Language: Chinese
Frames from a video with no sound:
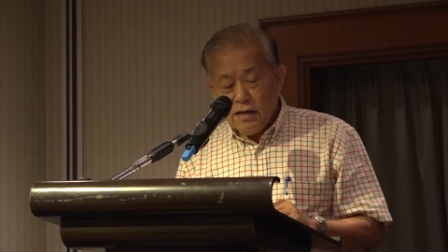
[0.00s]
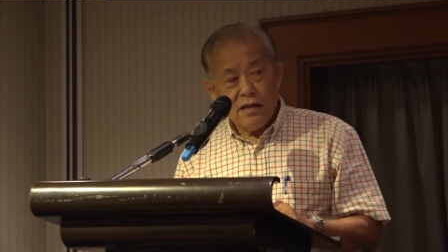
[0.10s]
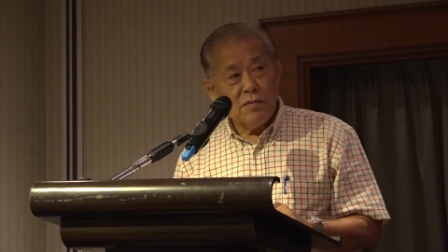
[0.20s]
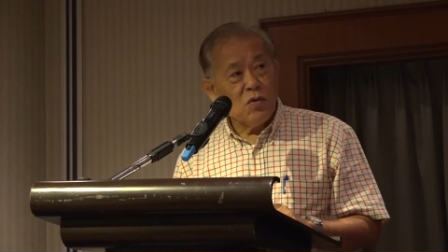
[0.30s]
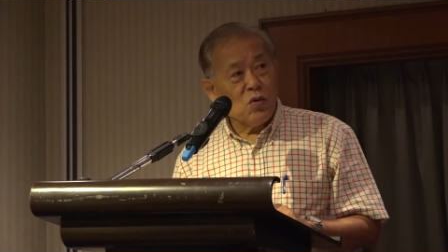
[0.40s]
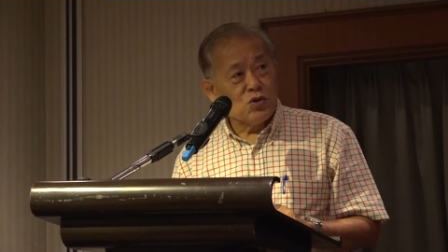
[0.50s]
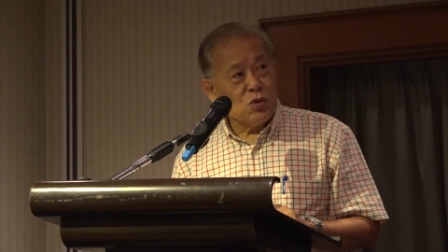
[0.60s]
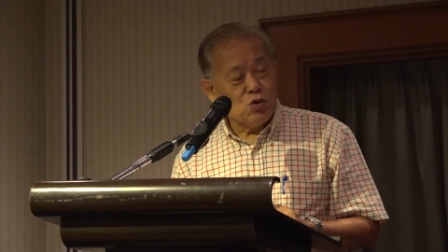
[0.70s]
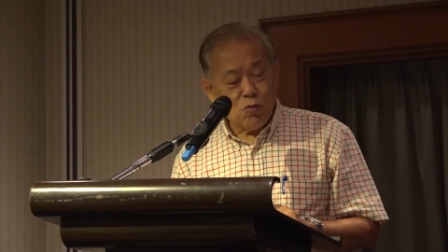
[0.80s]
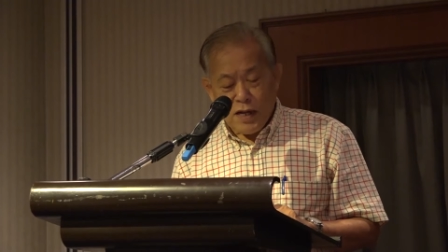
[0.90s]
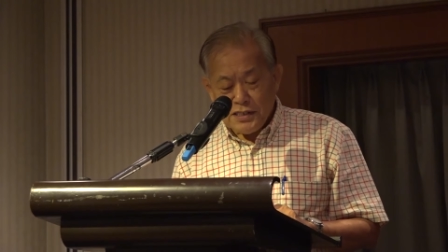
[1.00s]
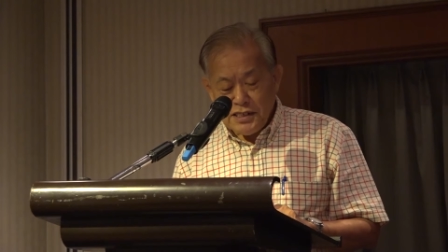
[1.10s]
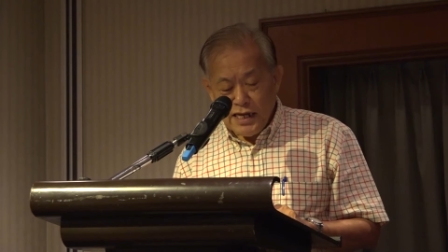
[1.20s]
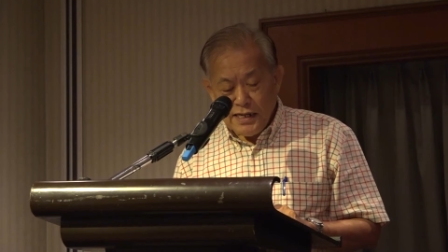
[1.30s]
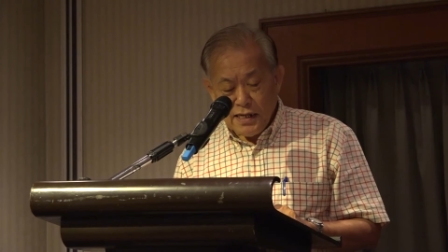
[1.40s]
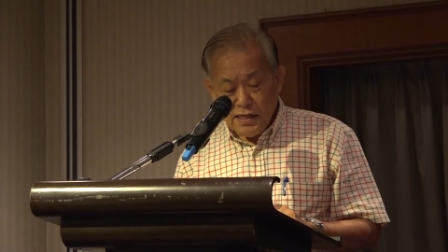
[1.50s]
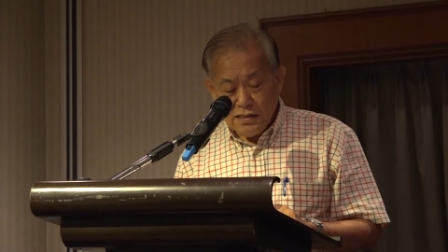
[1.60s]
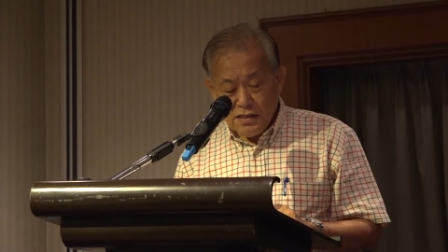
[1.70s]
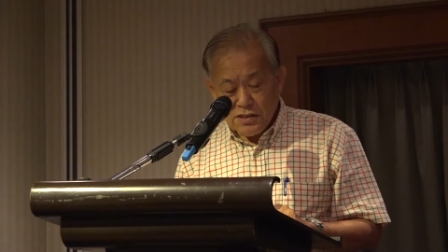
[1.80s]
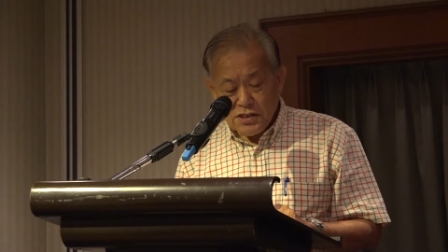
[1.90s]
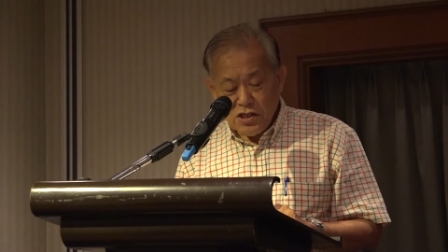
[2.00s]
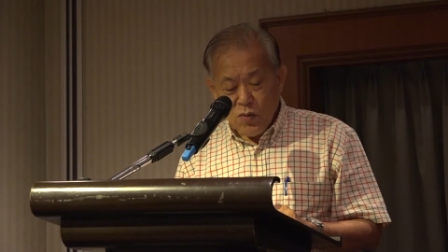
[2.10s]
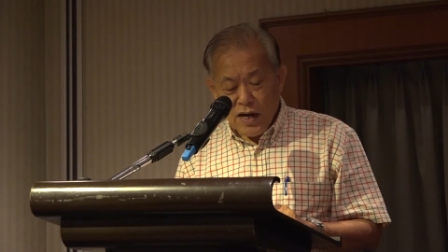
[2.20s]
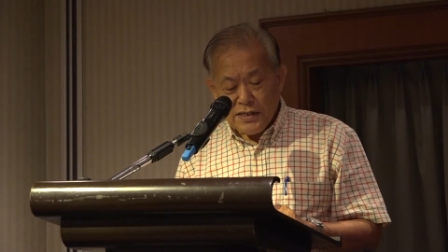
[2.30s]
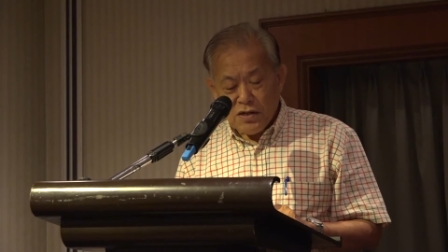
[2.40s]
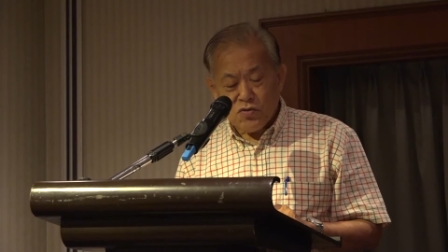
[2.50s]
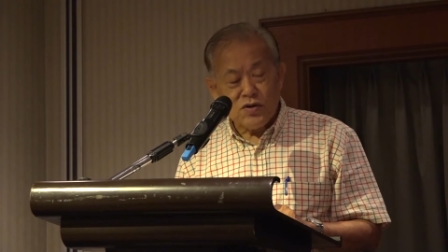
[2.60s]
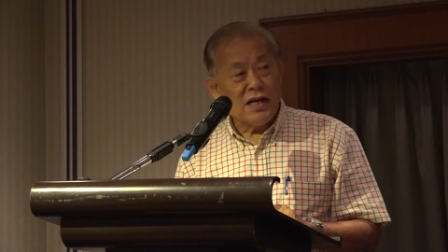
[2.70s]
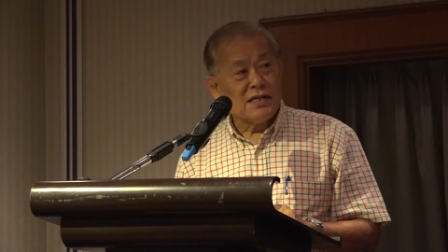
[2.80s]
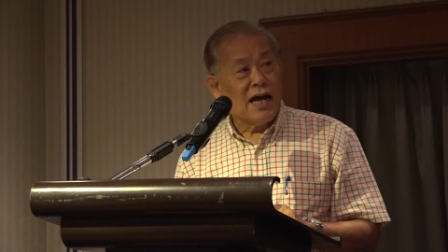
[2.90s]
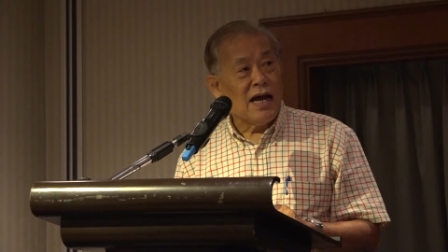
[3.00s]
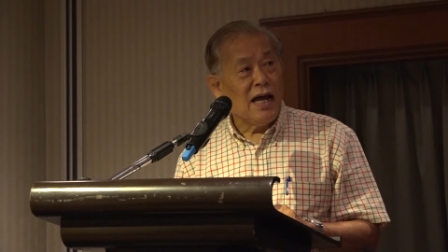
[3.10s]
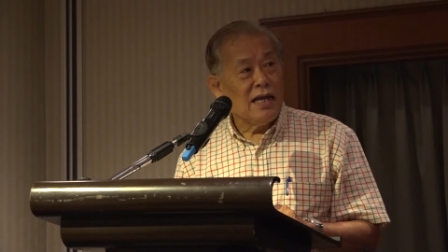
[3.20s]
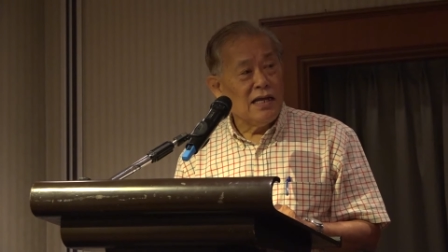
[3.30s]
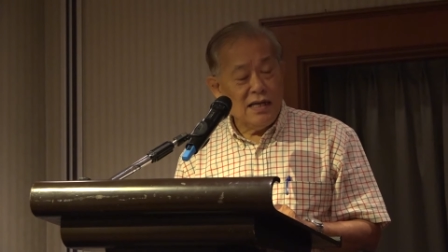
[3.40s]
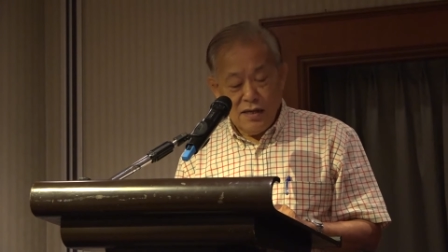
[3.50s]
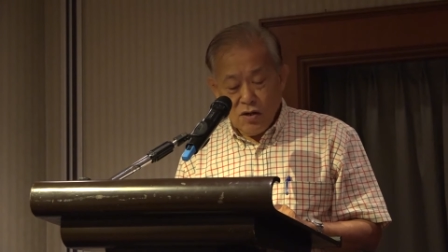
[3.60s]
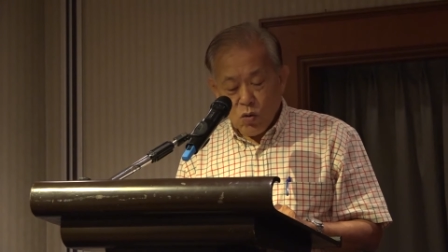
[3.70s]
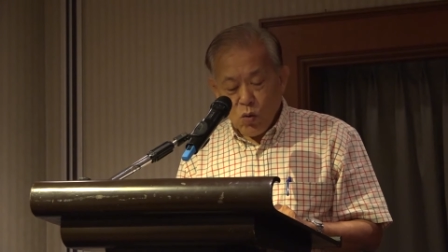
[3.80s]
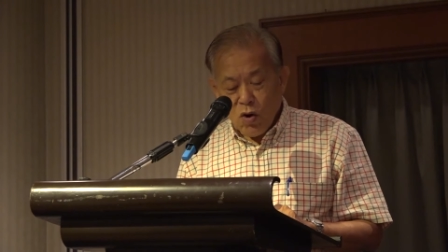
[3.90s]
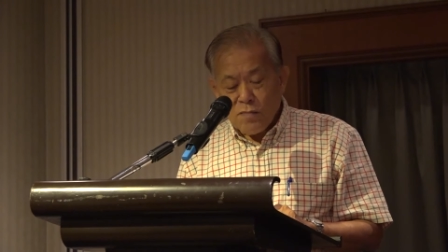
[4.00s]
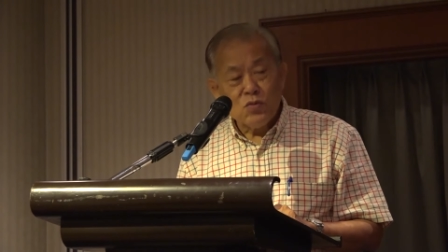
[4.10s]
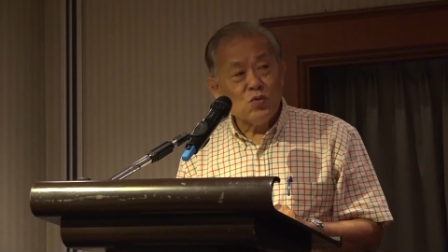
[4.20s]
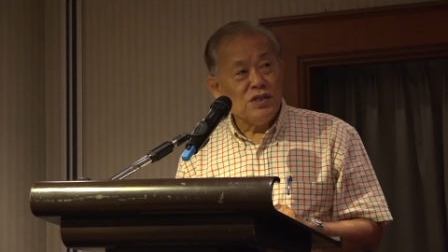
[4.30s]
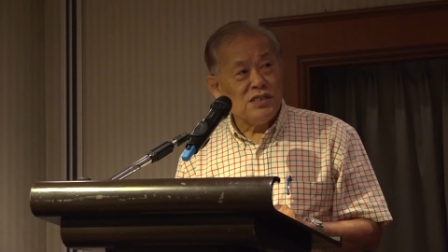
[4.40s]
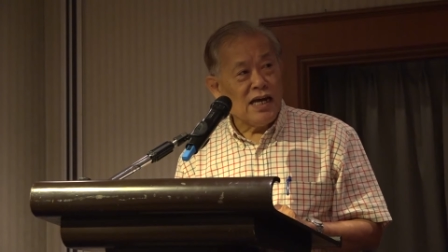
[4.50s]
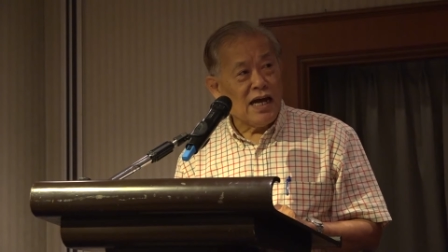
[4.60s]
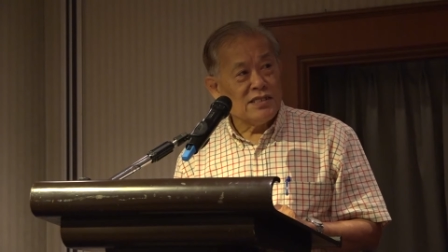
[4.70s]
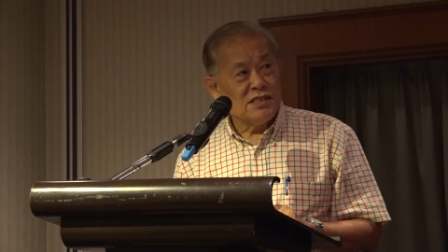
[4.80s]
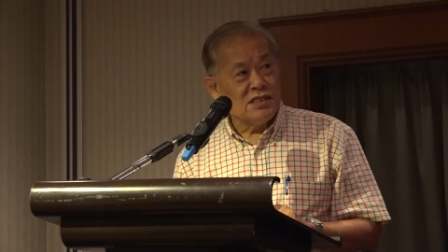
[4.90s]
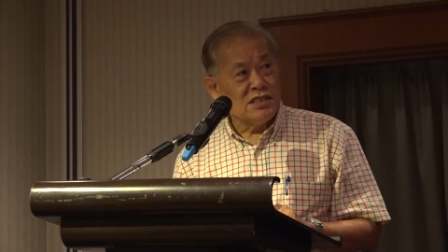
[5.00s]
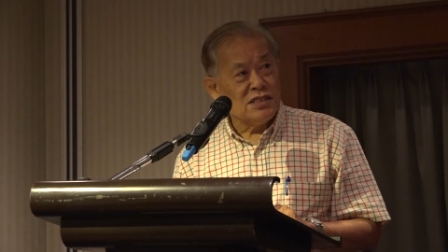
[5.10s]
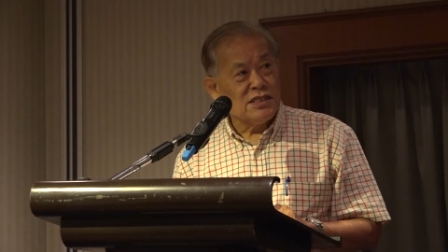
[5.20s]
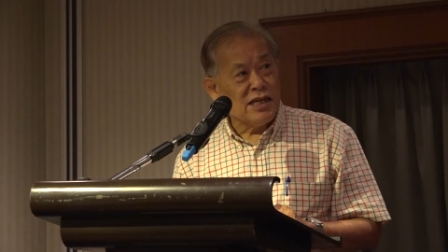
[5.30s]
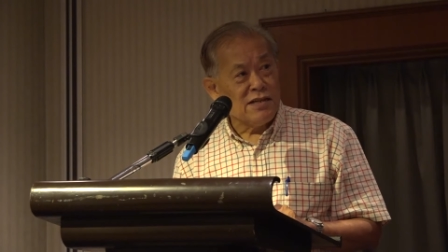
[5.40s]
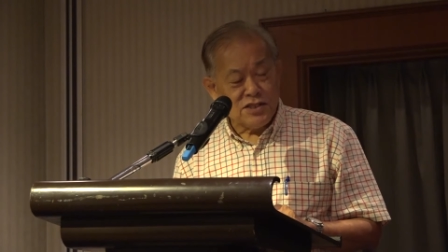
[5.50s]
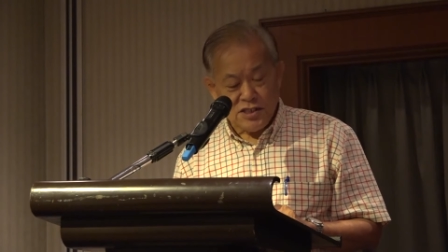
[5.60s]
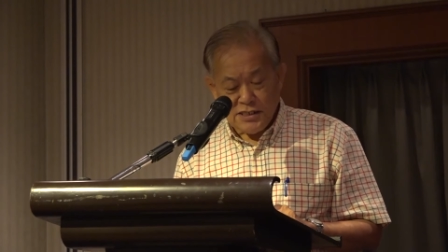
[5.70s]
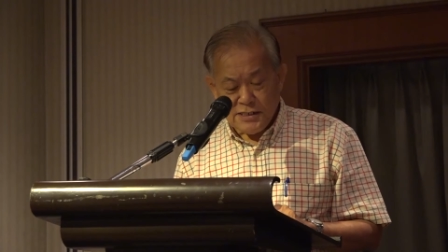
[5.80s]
那么我说出版前呢？希望能够让他过目一下指正指